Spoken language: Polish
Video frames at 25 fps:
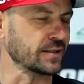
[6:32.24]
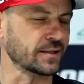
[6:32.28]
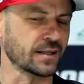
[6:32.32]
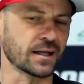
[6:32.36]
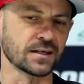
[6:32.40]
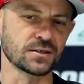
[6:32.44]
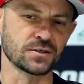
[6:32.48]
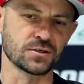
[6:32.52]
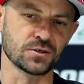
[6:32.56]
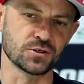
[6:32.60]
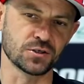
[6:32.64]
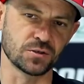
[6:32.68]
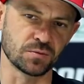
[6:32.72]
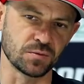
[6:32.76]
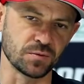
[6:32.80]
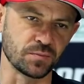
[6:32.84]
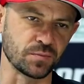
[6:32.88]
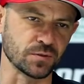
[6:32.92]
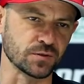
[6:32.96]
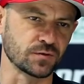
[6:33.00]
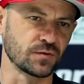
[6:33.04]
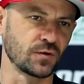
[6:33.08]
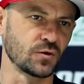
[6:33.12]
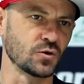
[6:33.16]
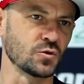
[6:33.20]
na tacie, żeby
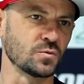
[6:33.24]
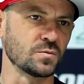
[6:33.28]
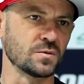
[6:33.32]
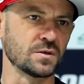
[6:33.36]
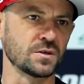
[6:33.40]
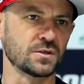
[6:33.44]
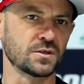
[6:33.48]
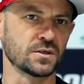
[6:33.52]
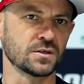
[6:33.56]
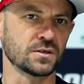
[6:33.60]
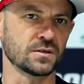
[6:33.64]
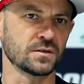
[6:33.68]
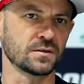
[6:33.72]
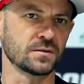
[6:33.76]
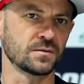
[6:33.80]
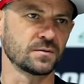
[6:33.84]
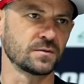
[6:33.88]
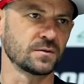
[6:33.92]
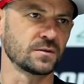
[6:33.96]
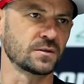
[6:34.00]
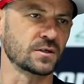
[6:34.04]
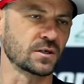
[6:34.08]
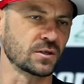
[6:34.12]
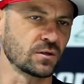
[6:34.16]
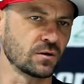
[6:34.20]
pozwolił mi się
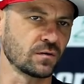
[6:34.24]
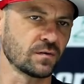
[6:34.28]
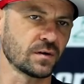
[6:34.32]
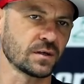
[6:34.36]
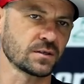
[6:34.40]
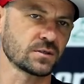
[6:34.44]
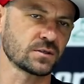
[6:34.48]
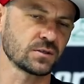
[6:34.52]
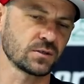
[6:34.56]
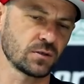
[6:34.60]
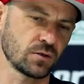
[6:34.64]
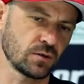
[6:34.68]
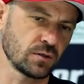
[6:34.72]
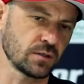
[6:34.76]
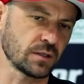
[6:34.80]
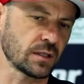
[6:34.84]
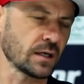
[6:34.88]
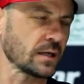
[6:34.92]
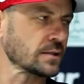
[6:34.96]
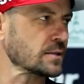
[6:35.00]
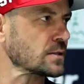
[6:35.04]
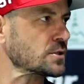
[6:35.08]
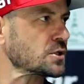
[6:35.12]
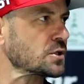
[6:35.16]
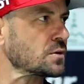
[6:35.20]
trenować. No i
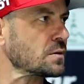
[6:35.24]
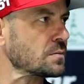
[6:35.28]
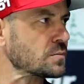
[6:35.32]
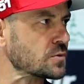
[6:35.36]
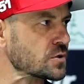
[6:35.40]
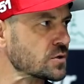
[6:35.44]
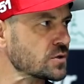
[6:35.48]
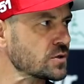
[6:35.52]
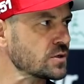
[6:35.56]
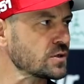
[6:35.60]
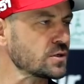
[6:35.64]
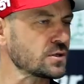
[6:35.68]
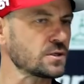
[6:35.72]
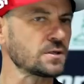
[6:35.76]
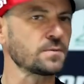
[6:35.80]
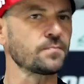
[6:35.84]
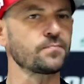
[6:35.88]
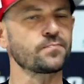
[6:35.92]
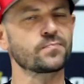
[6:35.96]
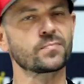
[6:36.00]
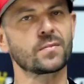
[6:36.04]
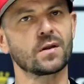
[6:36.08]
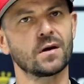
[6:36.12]
tak zacząłem treningi.